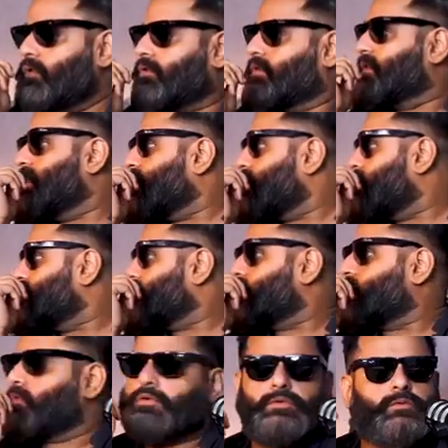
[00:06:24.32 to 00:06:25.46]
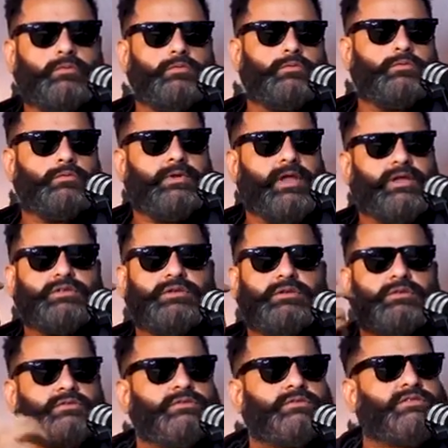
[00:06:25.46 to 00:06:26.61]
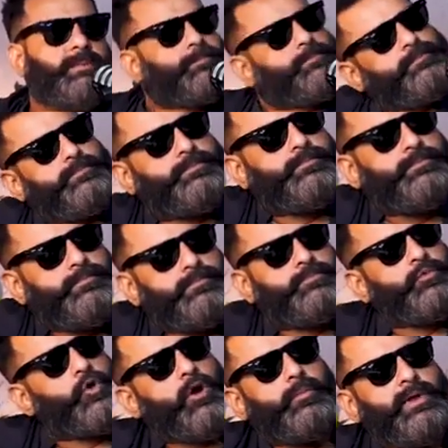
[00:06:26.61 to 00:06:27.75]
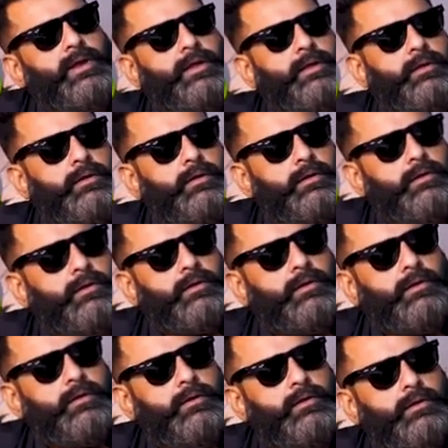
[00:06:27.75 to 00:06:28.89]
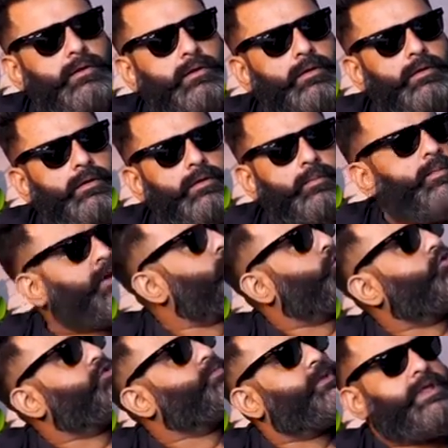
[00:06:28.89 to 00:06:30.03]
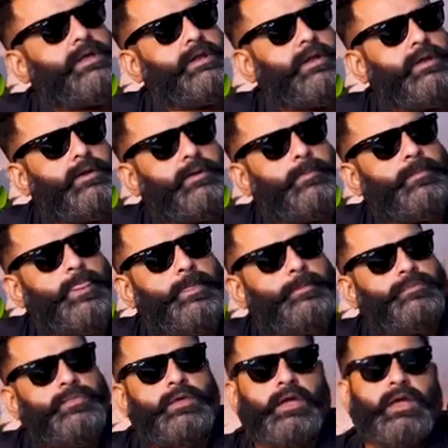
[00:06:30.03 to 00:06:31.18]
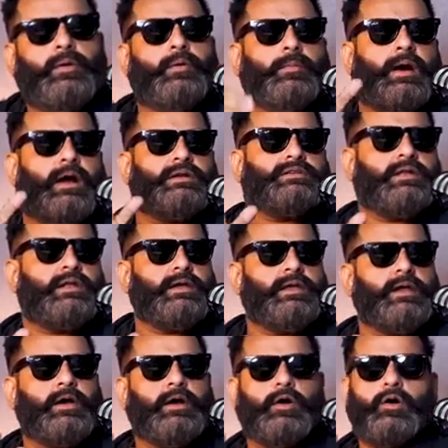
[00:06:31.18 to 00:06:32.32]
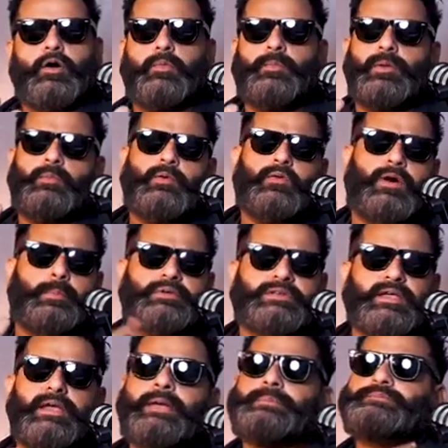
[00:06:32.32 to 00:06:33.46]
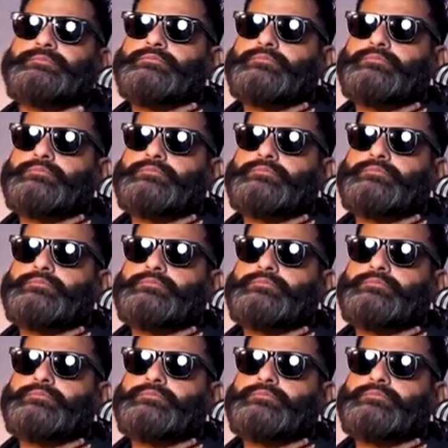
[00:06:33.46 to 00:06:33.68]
मैं तो, तो देख रहा हूँ सबको रिएक्शन सब नॉर्मल है मेरा दोस्त भी देख रहा है खैर मैं बाहर चला गया और फिर मैं वापस आया